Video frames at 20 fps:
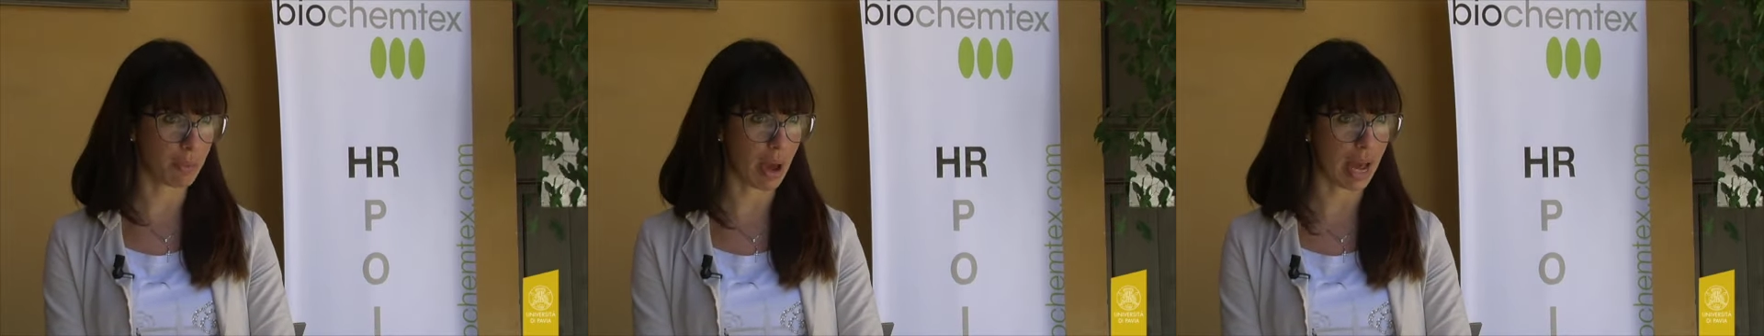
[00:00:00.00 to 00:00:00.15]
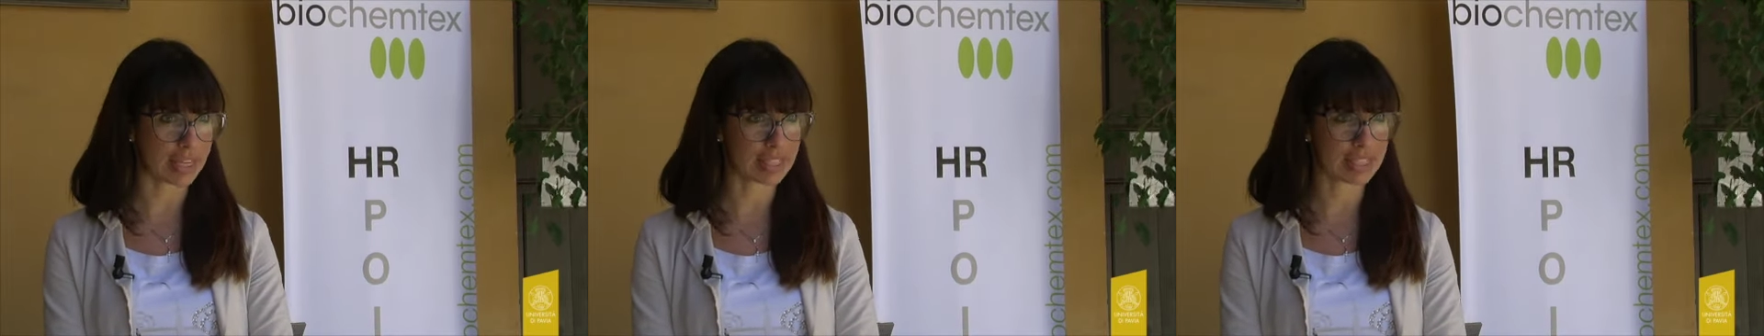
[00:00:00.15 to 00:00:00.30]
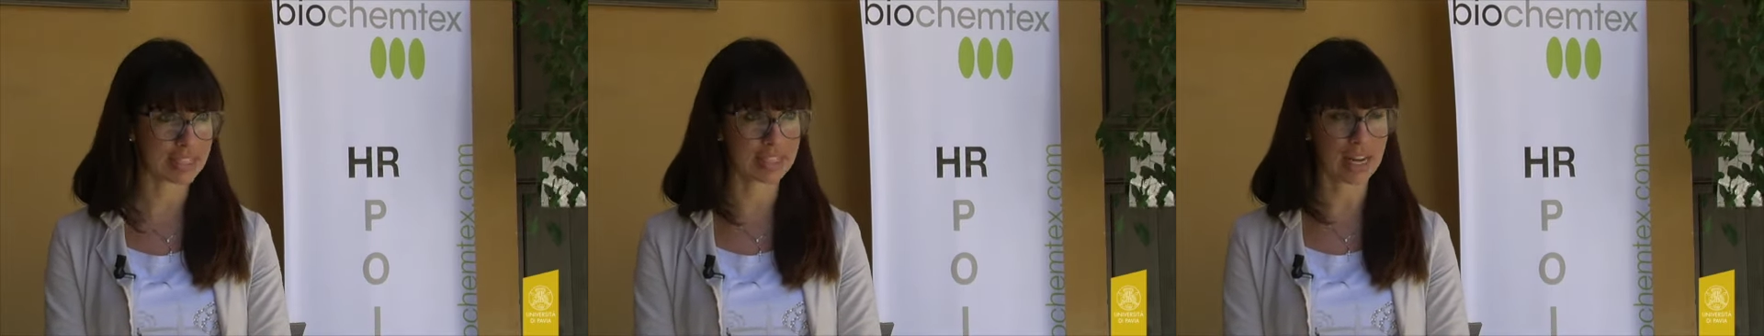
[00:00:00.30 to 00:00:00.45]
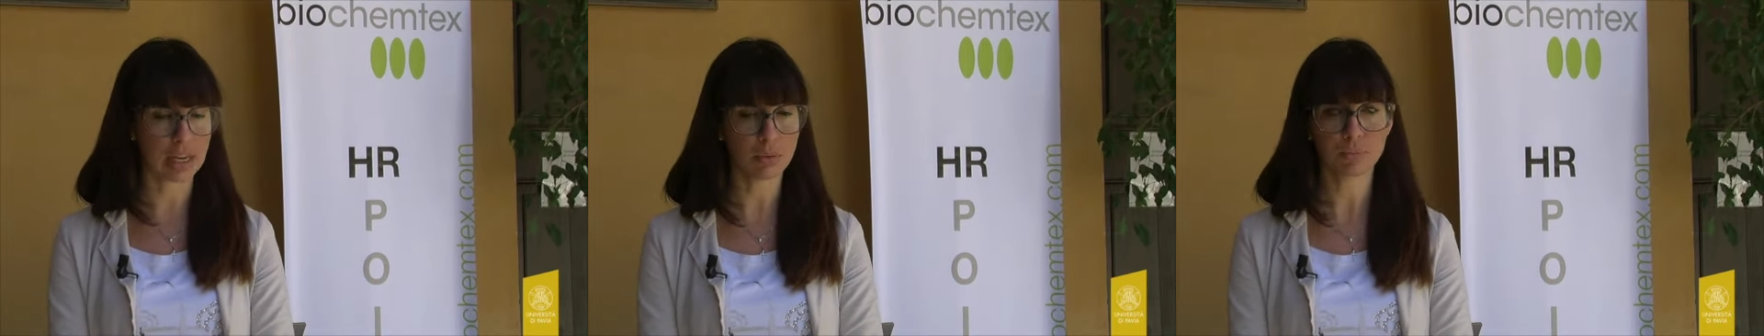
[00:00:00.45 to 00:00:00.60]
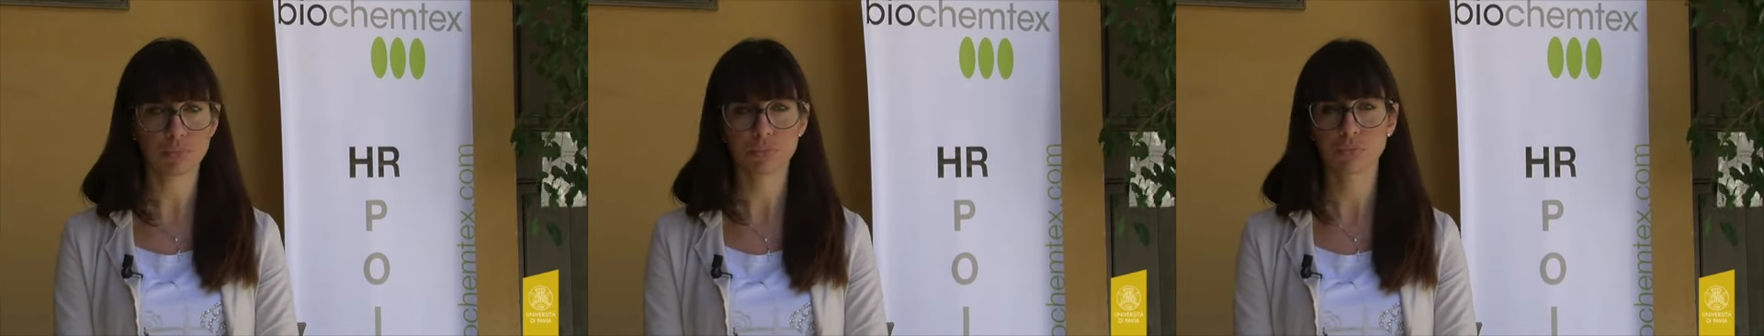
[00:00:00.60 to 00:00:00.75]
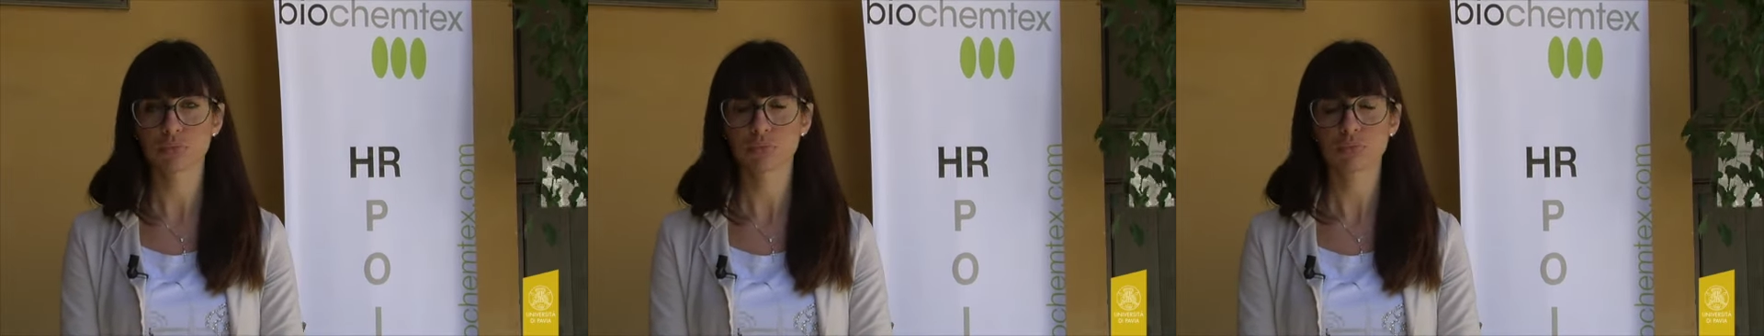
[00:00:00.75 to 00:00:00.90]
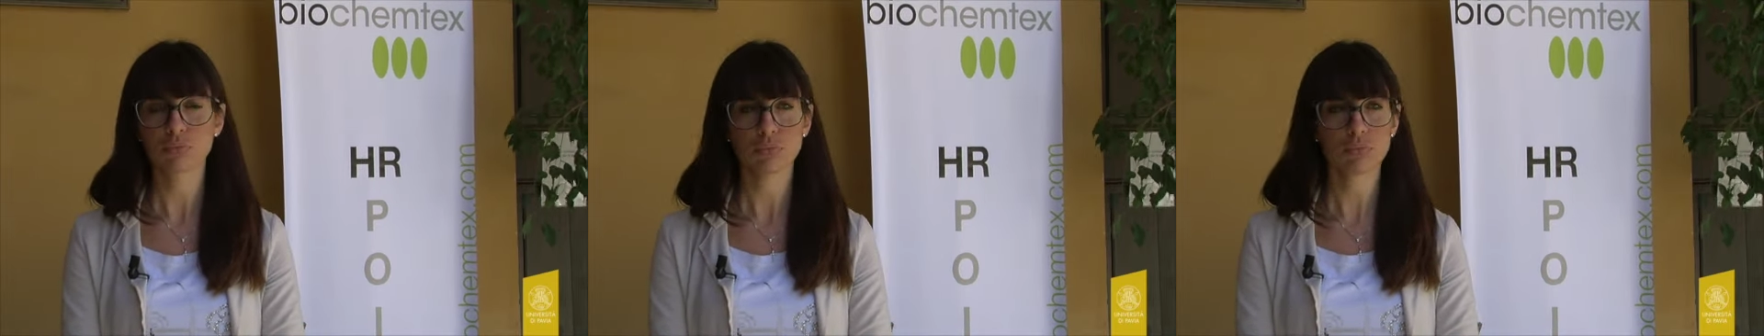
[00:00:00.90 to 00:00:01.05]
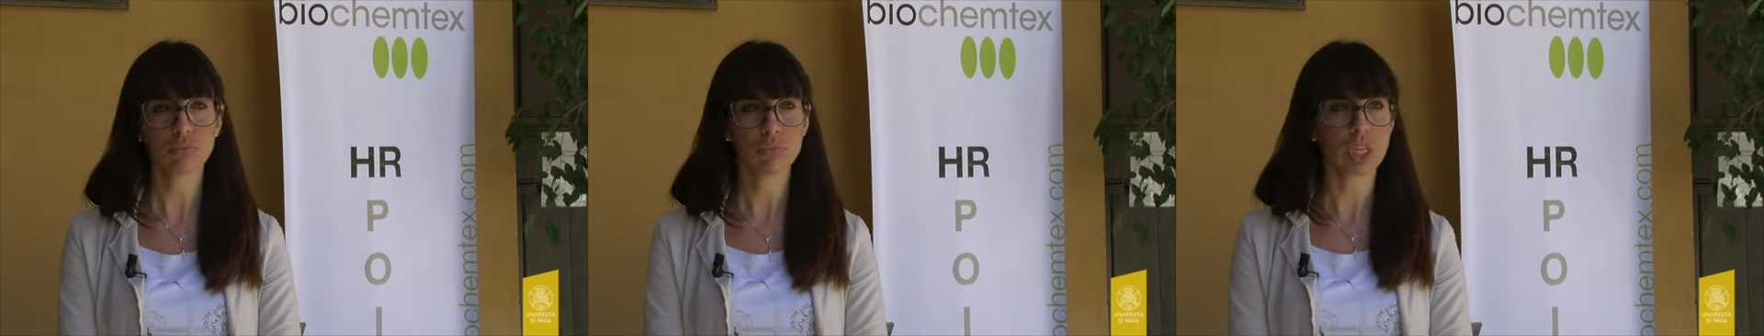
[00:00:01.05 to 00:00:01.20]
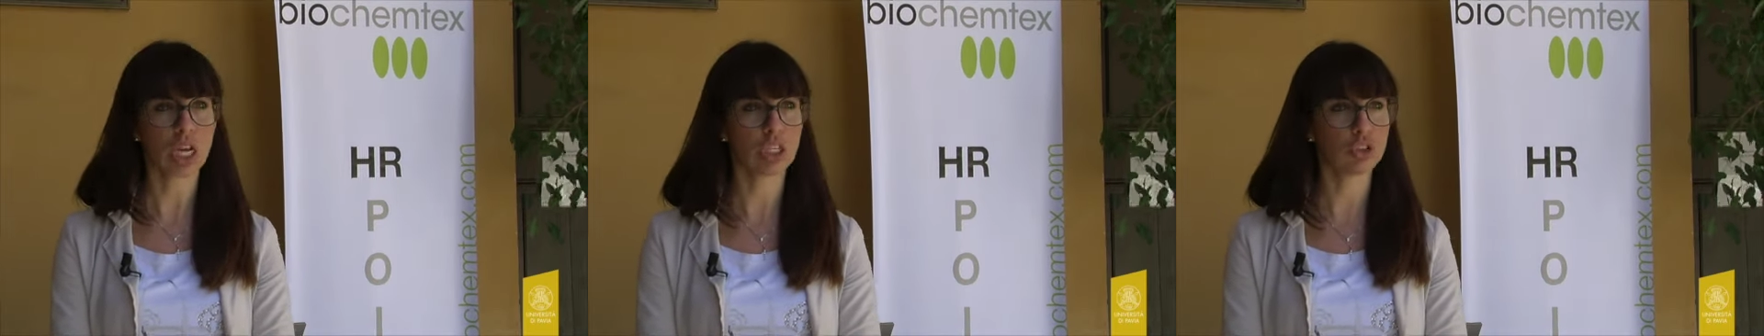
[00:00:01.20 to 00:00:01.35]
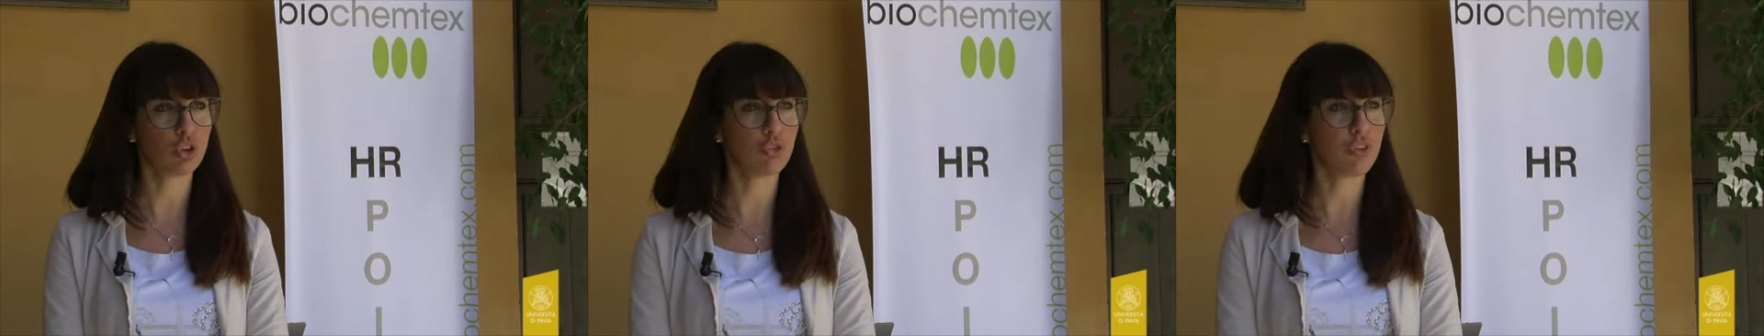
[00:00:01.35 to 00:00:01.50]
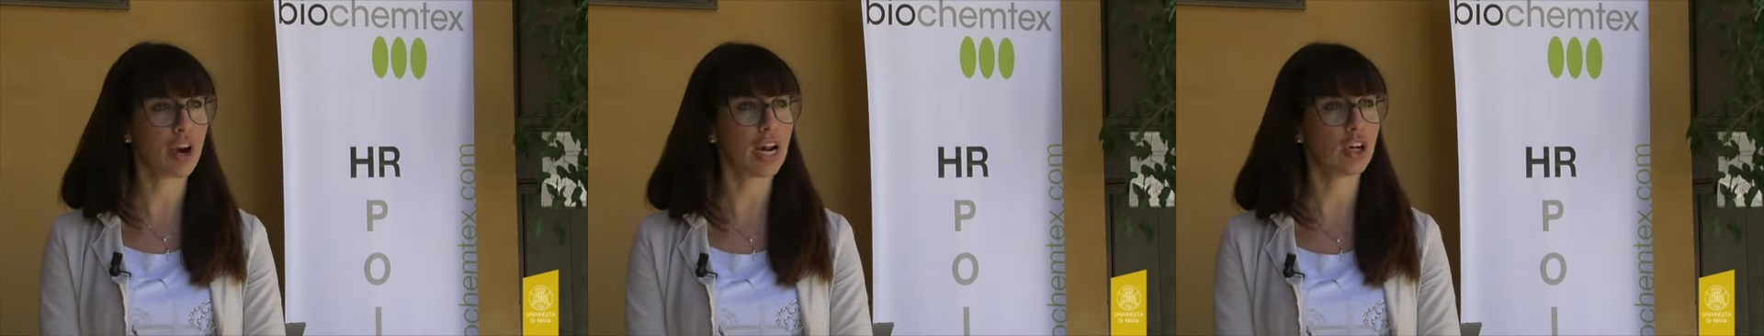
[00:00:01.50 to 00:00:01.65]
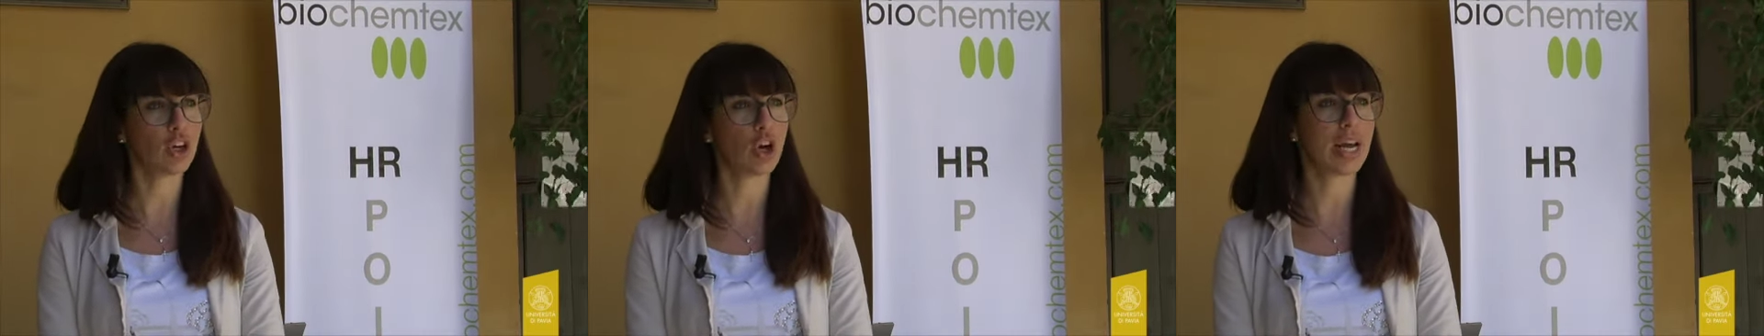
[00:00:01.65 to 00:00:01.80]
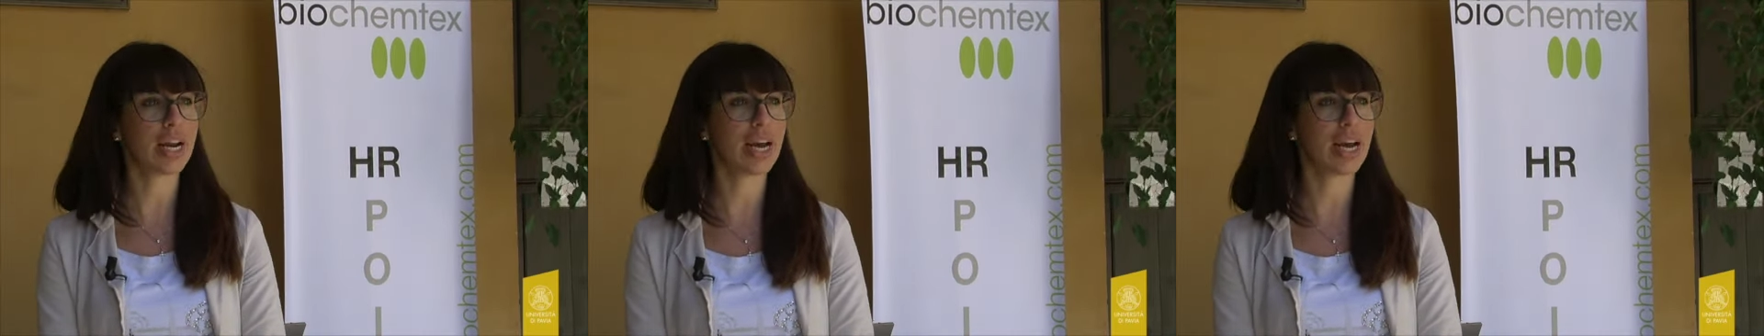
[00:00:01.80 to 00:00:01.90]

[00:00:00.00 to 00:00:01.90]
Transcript: massa dovranno